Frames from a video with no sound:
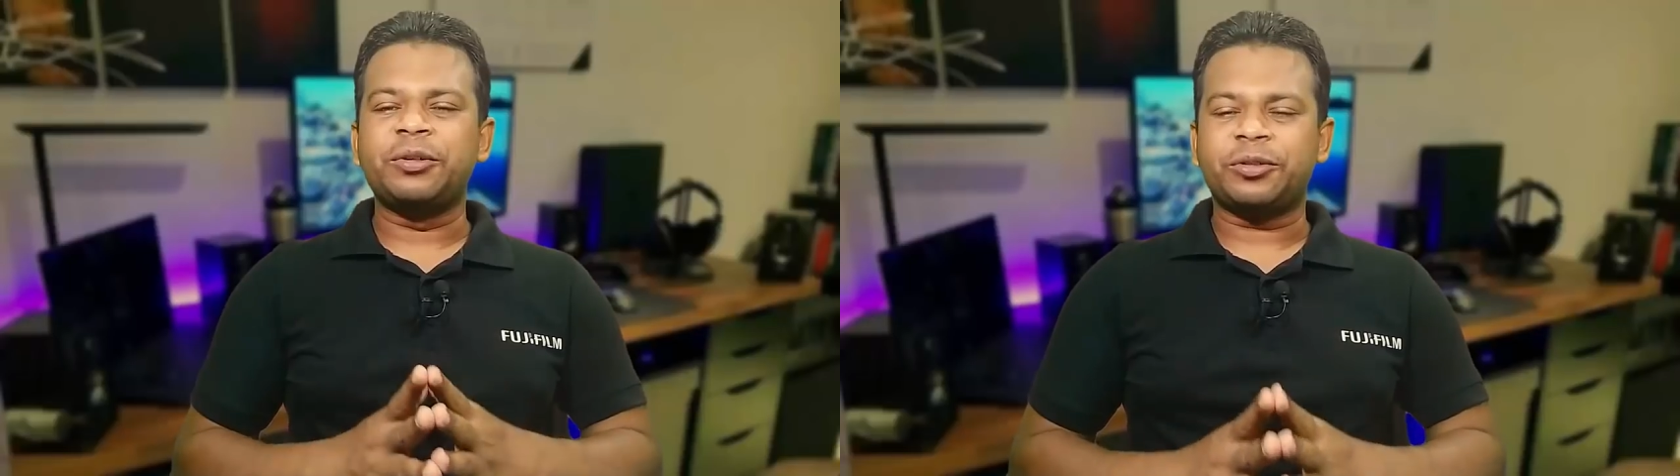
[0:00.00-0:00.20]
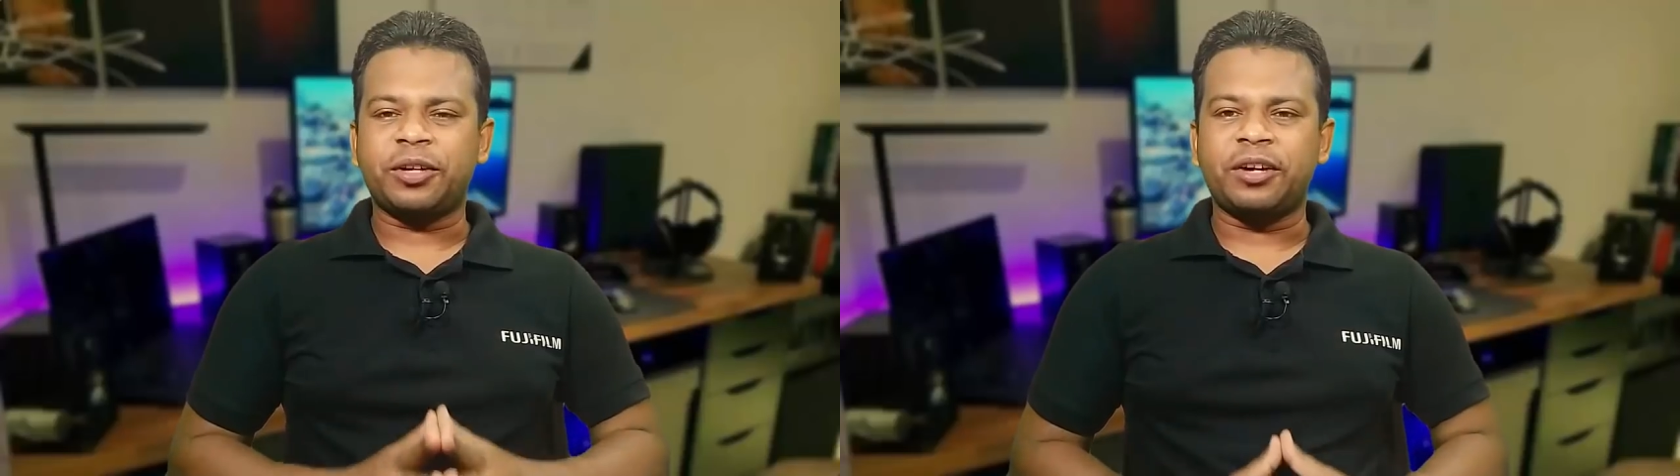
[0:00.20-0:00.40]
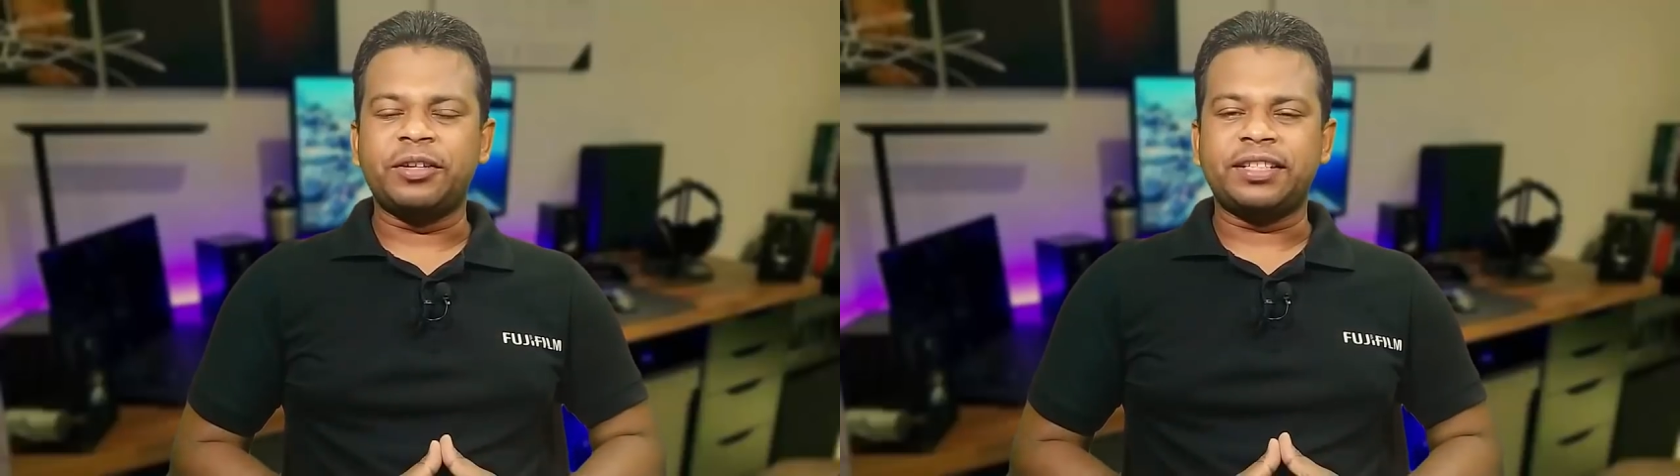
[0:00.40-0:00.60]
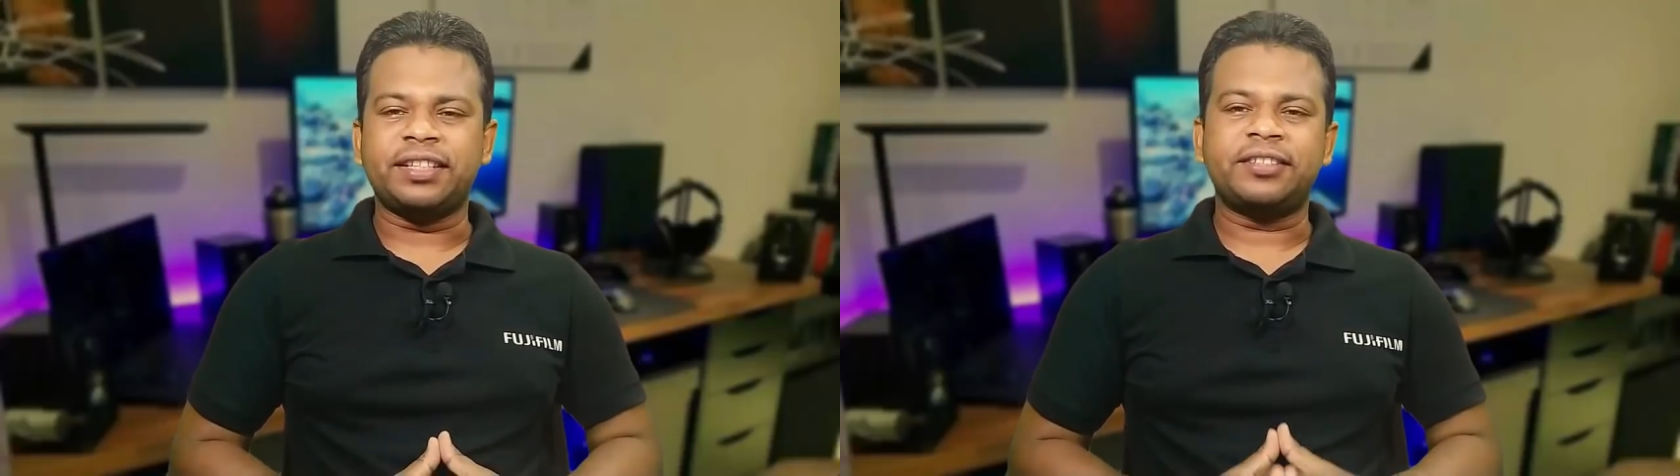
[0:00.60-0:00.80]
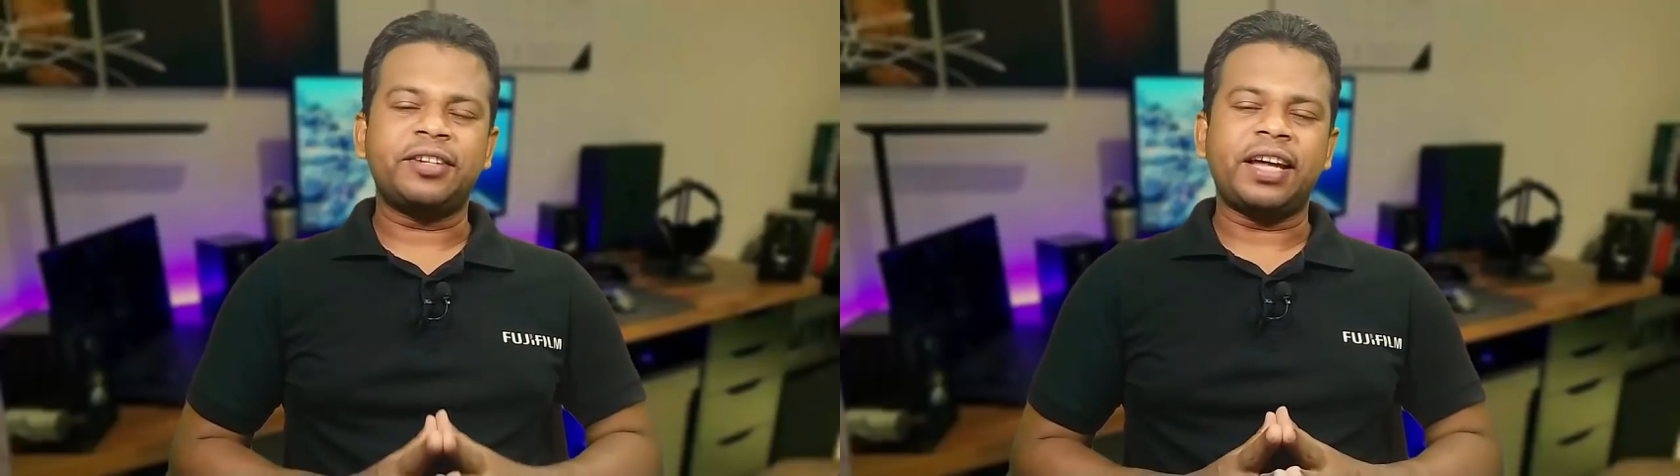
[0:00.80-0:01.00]
ইউজ করা হয়েছে
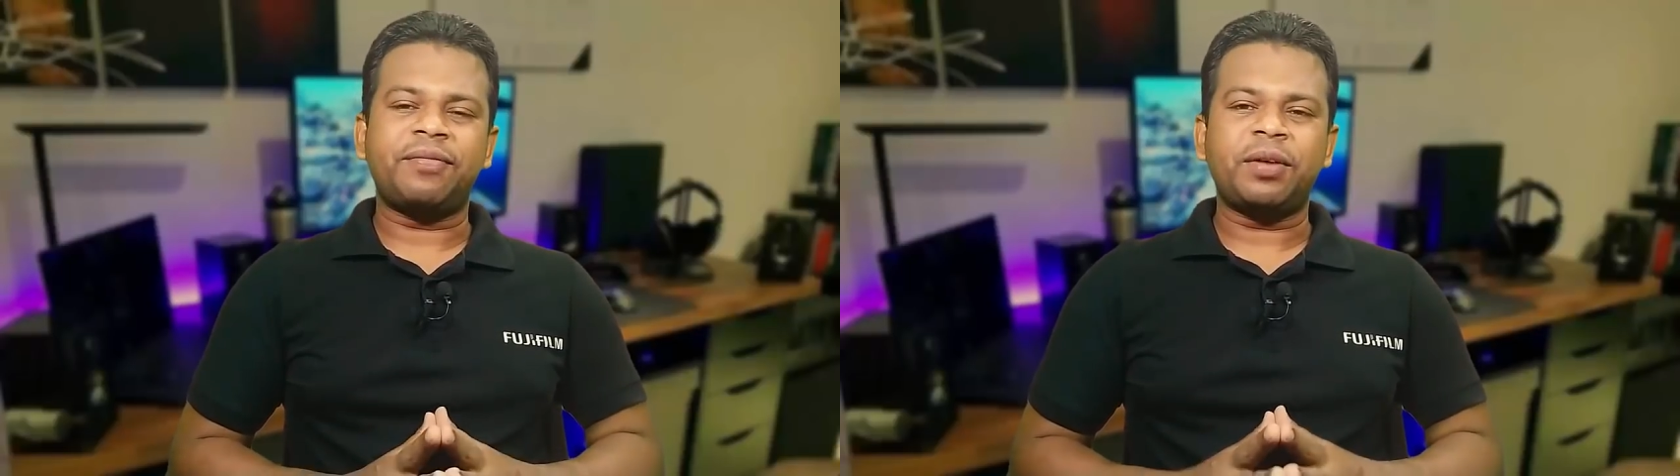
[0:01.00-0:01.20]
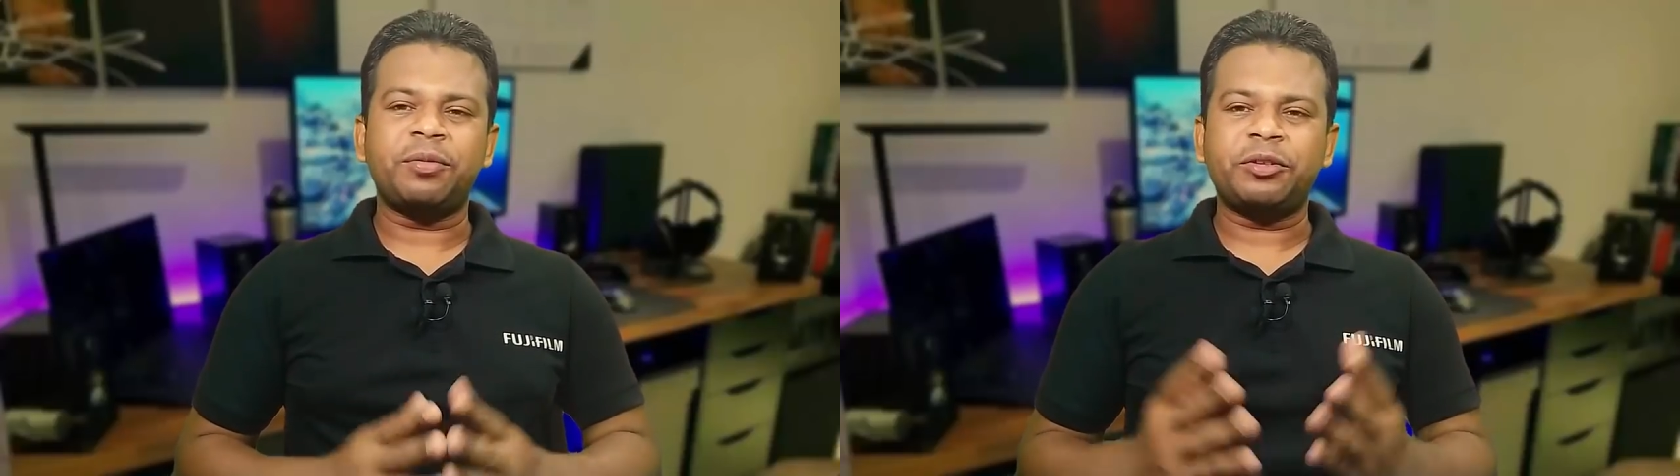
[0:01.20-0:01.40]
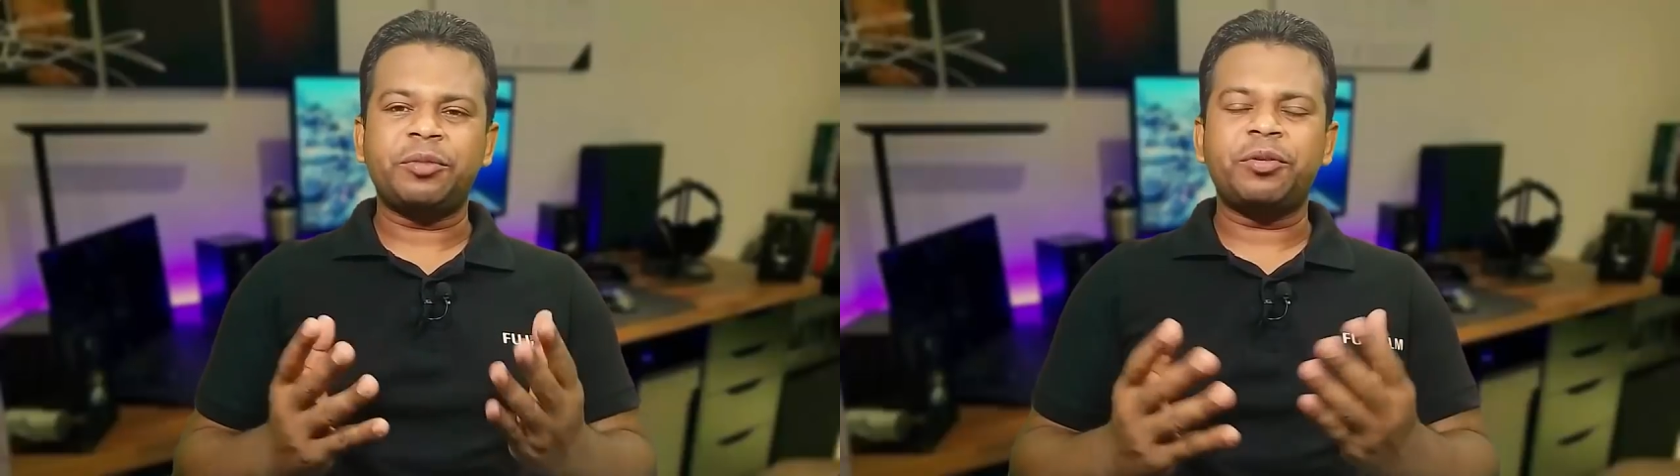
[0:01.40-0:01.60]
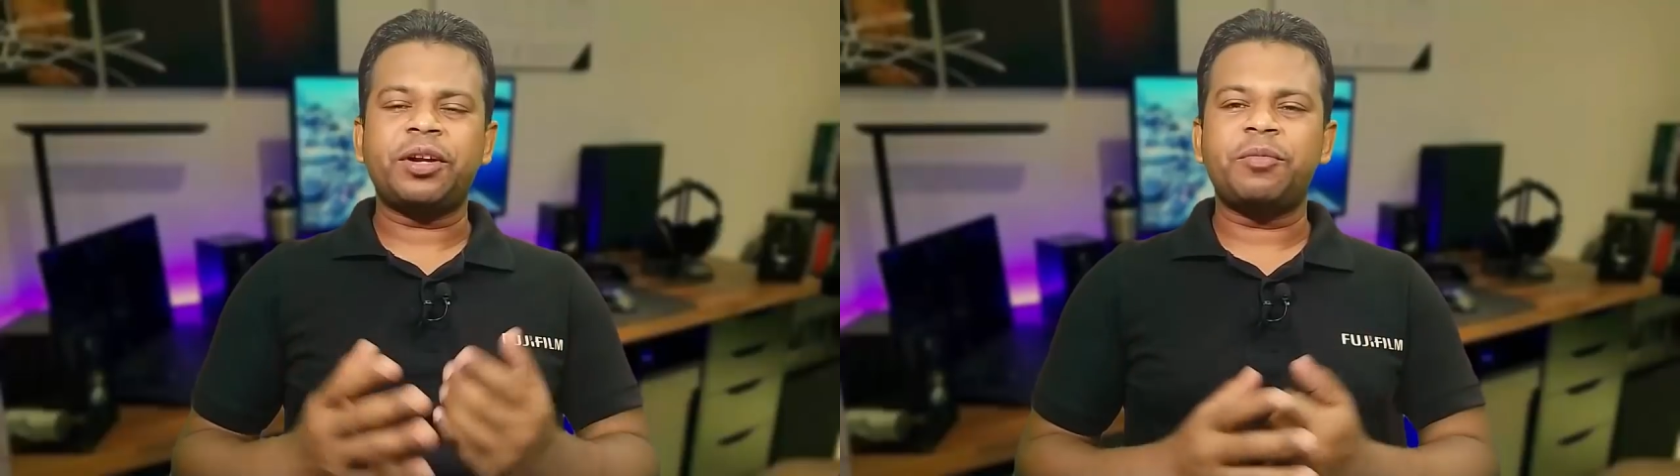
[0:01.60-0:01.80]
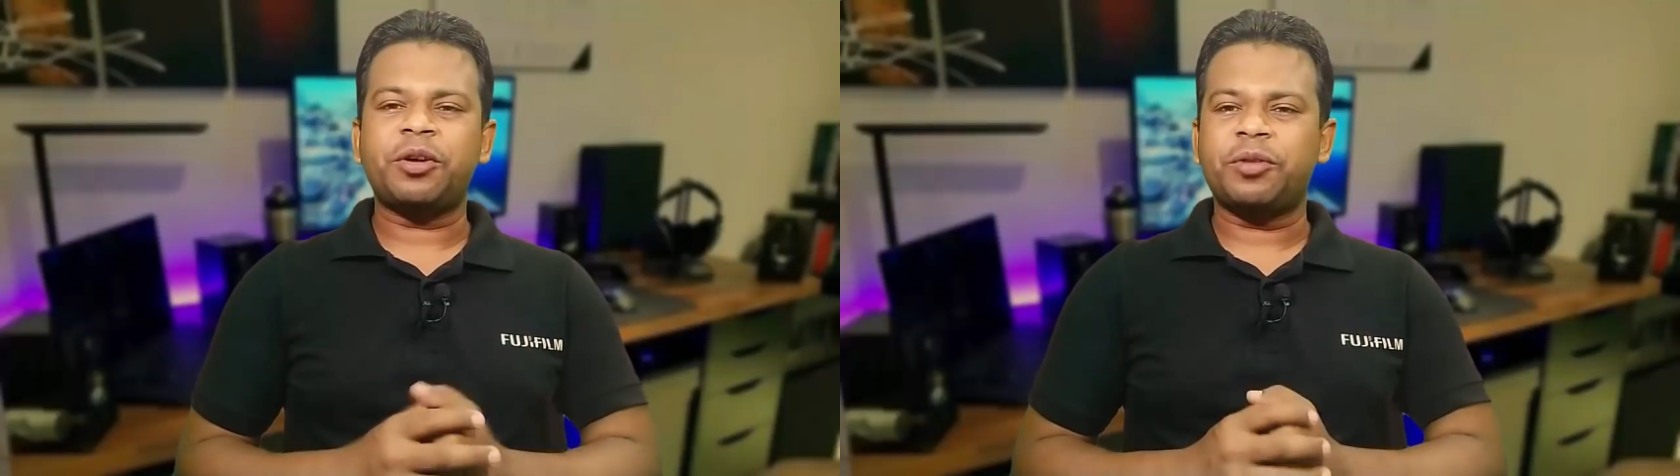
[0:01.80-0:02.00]
সো এর পারফরমেন্স
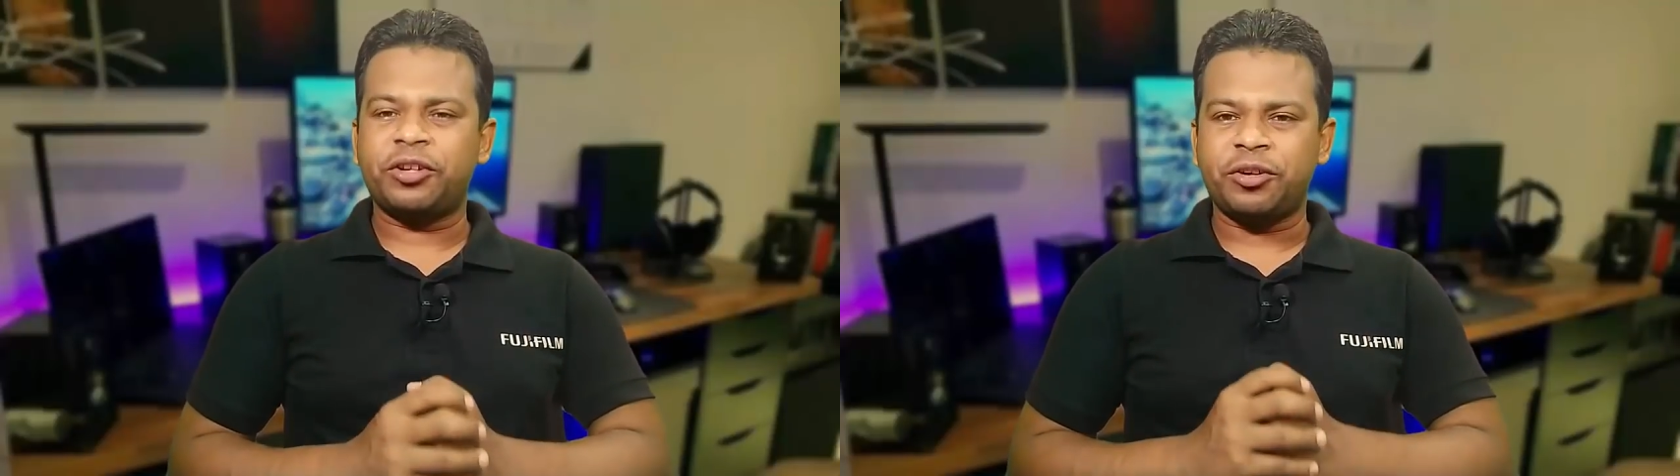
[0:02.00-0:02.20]
সম্পর্কে মোটামুটি